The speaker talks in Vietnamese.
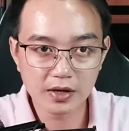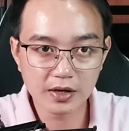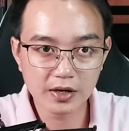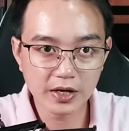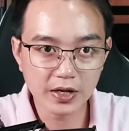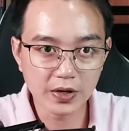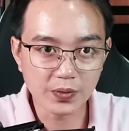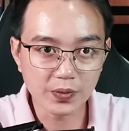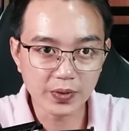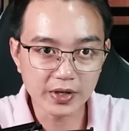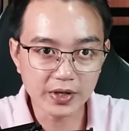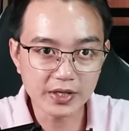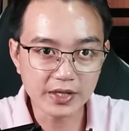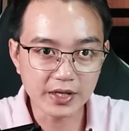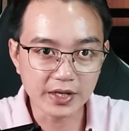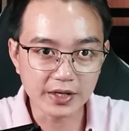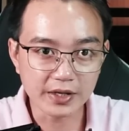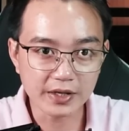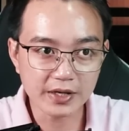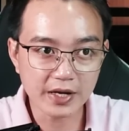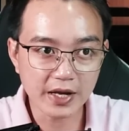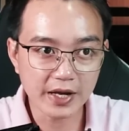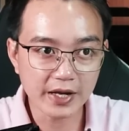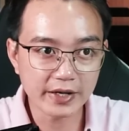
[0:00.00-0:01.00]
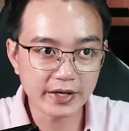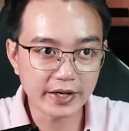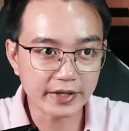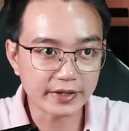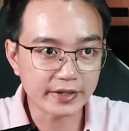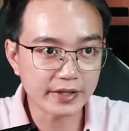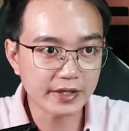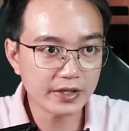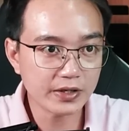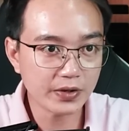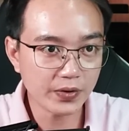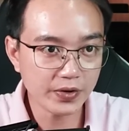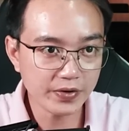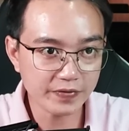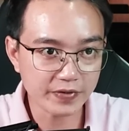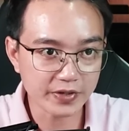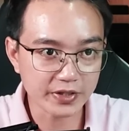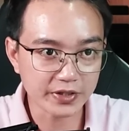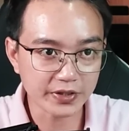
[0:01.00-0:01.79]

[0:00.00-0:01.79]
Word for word: Điều quỷ dị ở đây là tiếng nói vừa